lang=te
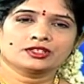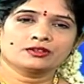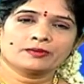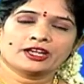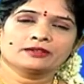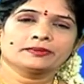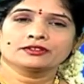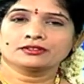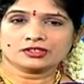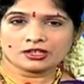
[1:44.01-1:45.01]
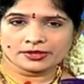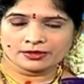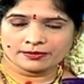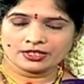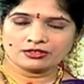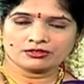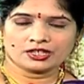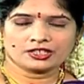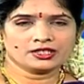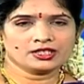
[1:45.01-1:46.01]
తను బాధపడుతుంది కాబట్టి మీకు
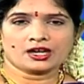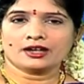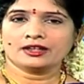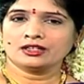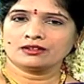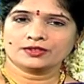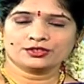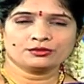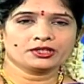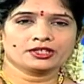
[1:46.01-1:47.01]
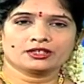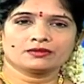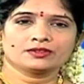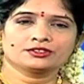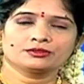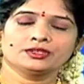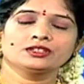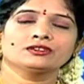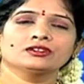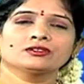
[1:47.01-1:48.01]
అది ఇది ఆడైన అవ్వచ్చు మగైన అవ్వచ్చు
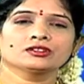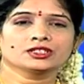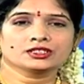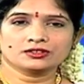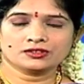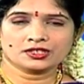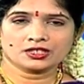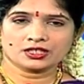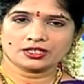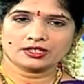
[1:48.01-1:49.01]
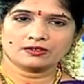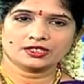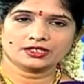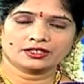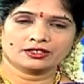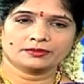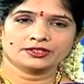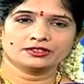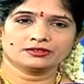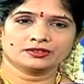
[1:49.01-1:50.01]
మీకు కూడా కొంత అసౌకర్యం కలిగే అవకాశం
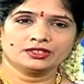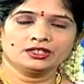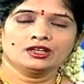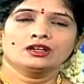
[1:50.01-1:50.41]
కనిపిస్తుంది